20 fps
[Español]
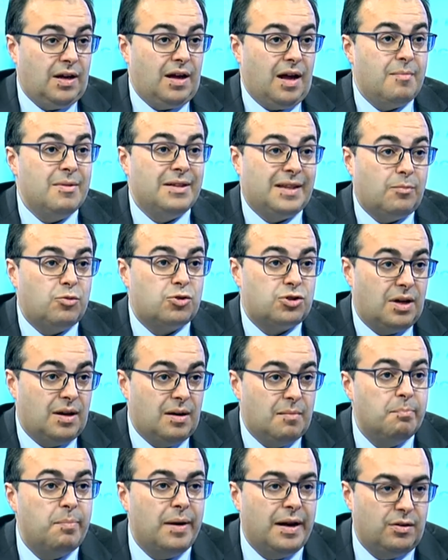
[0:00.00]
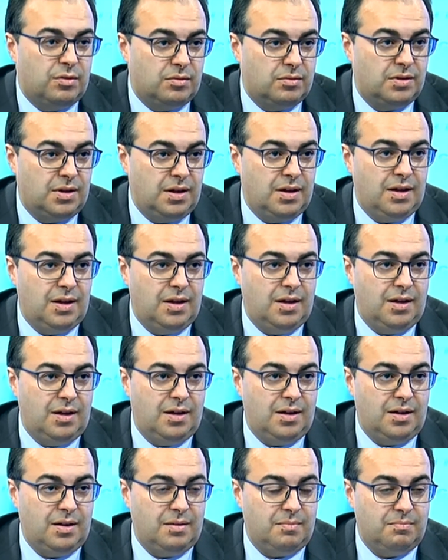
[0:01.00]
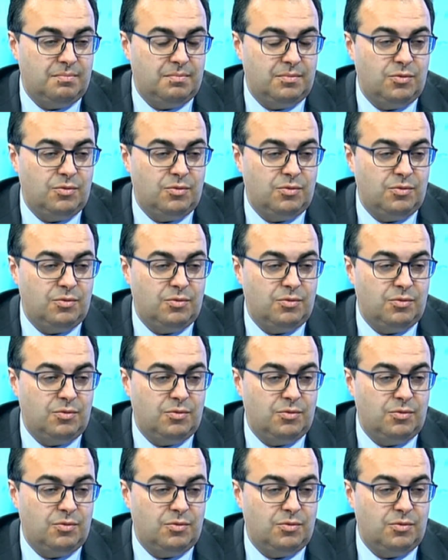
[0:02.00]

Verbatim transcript: y ahí metemos el empleo. Eh,